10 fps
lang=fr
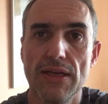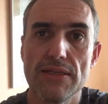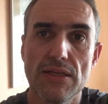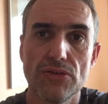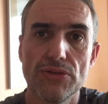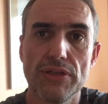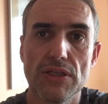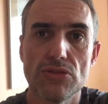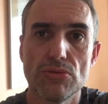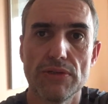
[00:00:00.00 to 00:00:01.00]
et ça donne des
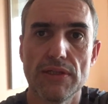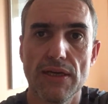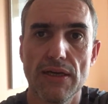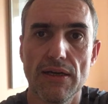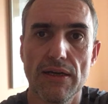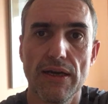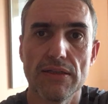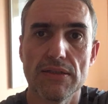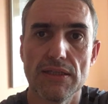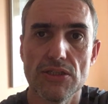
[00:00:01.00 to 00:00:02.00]
résultats
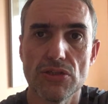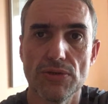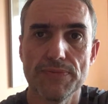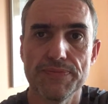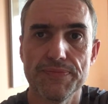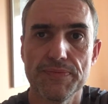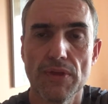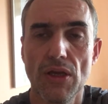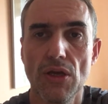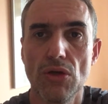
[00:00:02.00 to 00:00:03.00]
intéressants. Hmm.
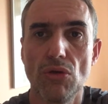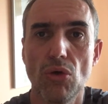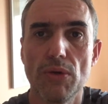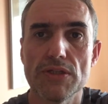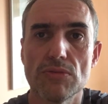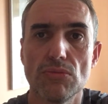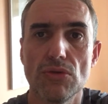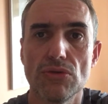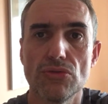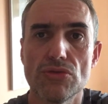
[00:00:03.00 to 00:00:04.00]
le
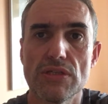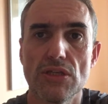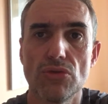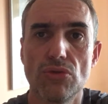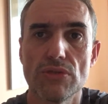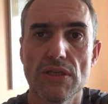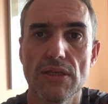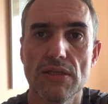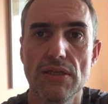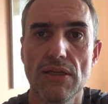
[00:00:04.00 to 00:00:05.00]
croisement de ces deux
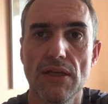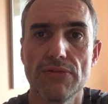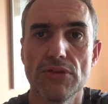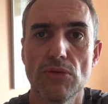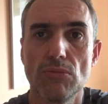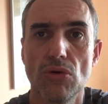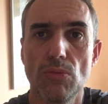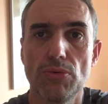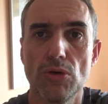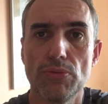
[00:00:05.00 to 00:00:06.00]
articles avec mon
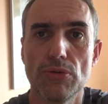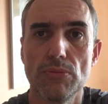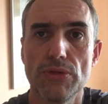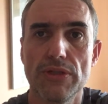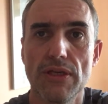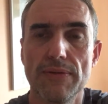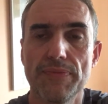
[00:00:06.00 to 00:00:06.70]
propre modèle.